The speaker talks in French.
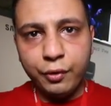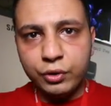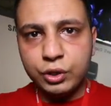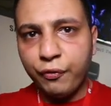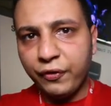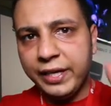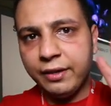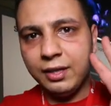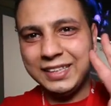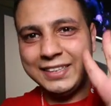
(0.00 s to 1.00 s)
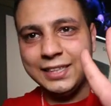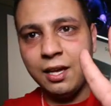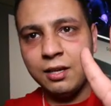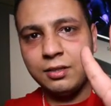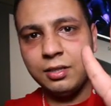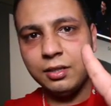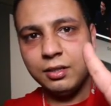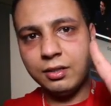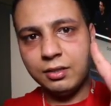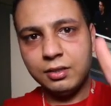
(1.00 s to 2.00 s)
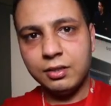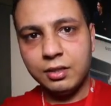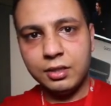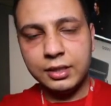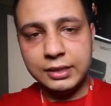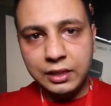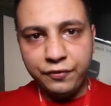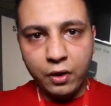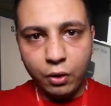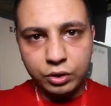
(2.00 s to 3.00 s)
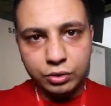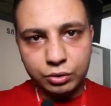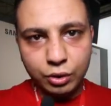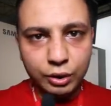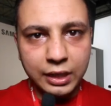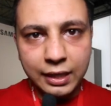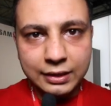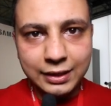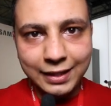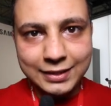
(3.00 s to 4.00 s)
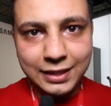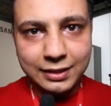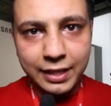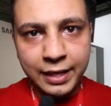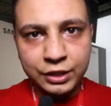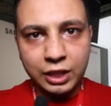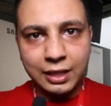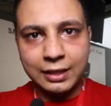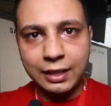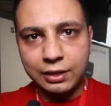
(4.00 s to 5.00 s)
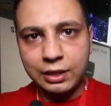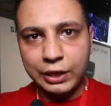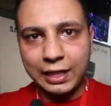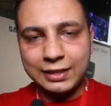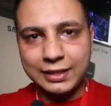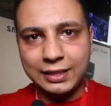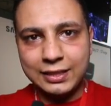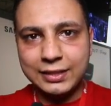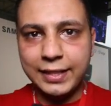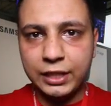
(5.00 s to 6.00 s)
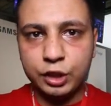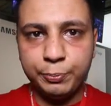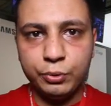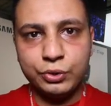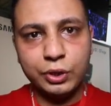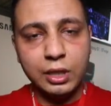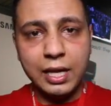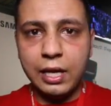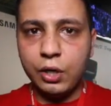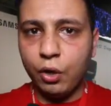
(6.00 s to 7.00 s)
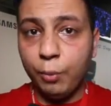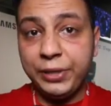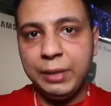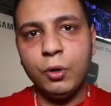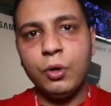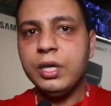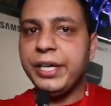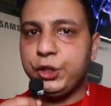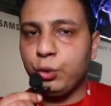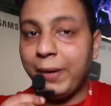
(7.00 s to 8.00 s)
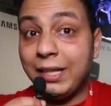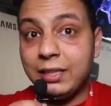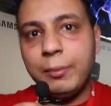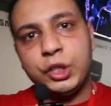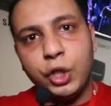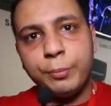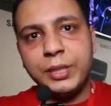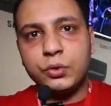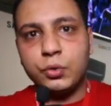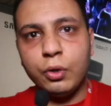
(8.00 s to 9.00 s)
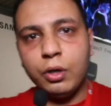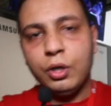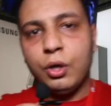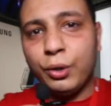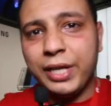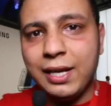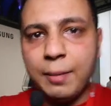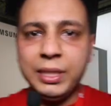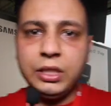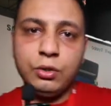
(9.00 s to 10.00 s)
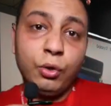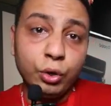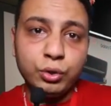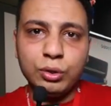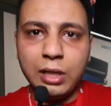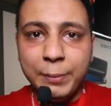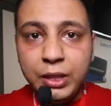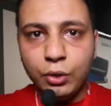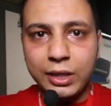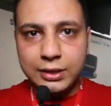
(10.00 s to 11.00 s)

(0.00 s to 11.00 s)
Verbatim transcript: je vais vous offrir 5 différence entre le Galaxy S7 Edge et, le Galaxy S6 Edge Plus Alors en primo, et je parle des majeurs bien sûr, on a le retour de la micro